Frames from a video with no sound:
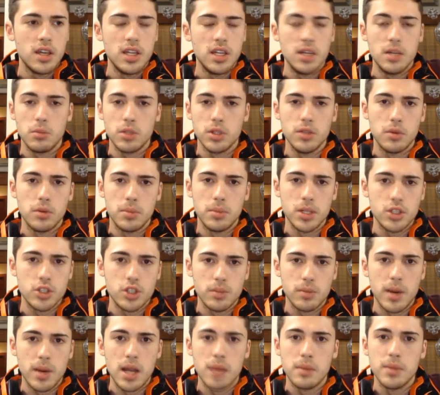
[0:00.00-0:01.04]
il motivo
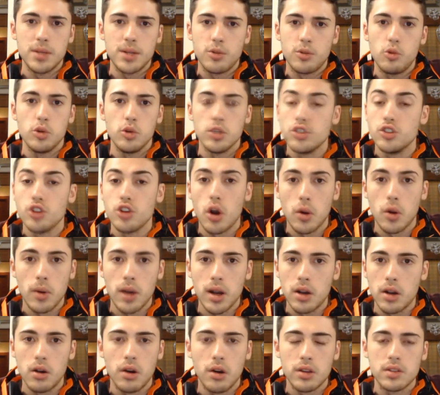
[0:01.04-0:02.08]
principale per cui gioco a
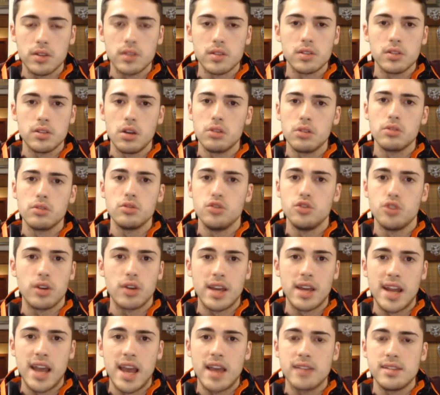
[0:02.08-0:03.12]
COD, se no non
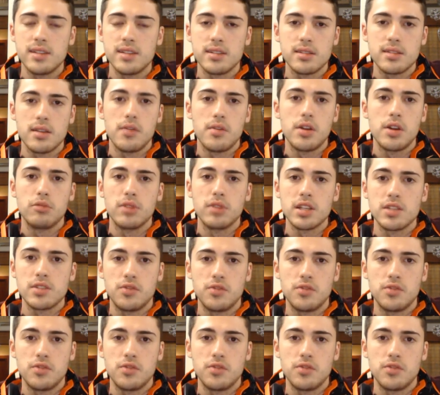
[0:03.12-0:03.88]
giocherei senza avere una